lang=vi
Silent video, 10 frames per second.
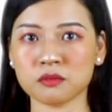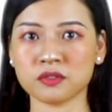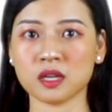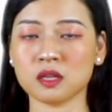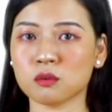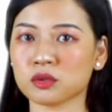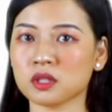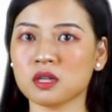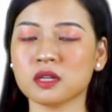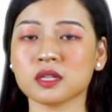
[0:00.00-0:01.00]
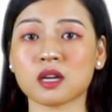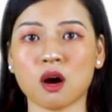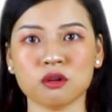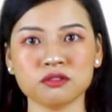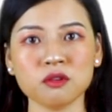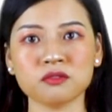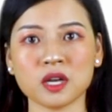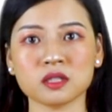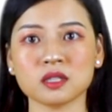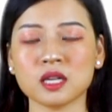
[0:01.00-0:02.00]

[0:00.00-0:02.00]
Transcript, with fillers: về một nơi có phong vận,